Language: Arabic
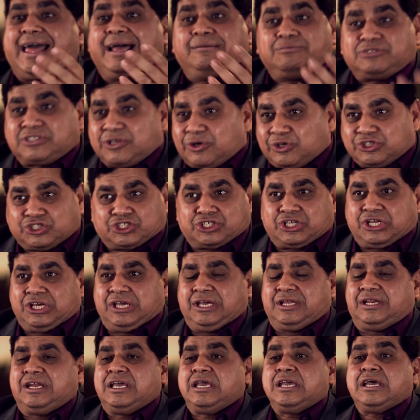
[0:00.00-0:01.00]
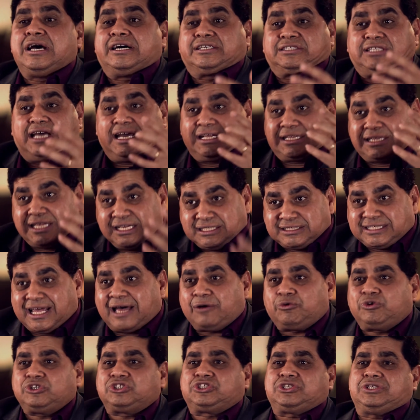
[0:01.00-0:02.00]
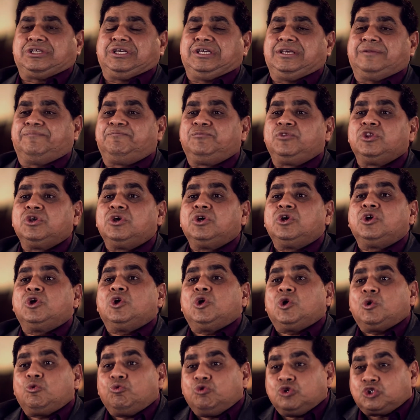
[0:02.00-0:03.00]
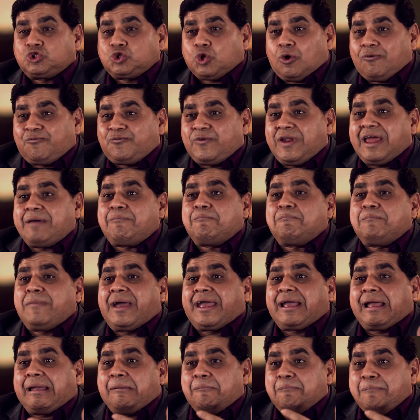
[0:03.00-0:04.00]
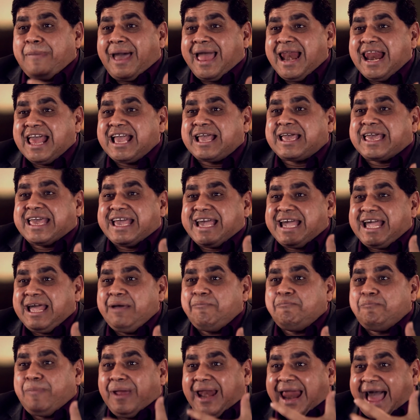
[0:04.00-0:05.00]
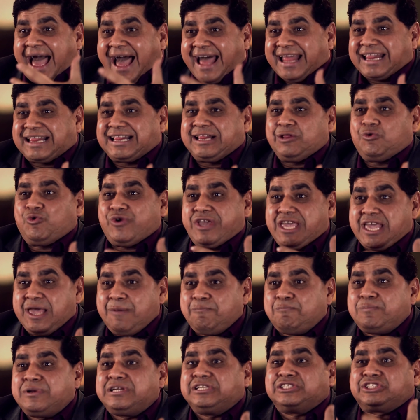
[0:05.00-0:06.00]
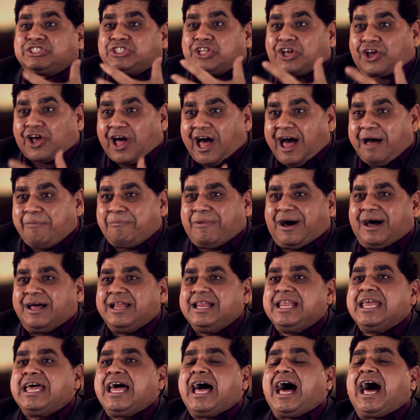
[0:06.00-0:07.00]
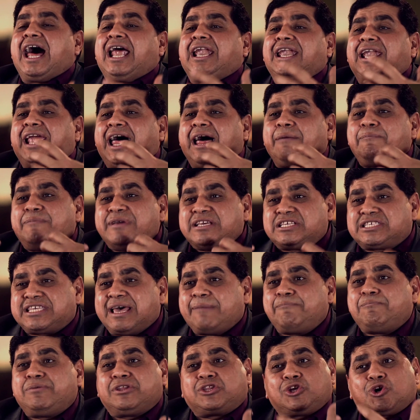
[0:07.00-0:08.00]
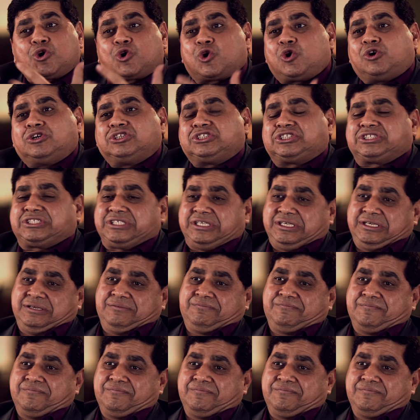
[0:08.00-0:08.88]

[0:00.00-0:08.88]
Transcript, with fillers: 25 اصحاح 29 وشوف لما ملك يحب العدل ويحب الاستقامه الله بيثبت الكرسي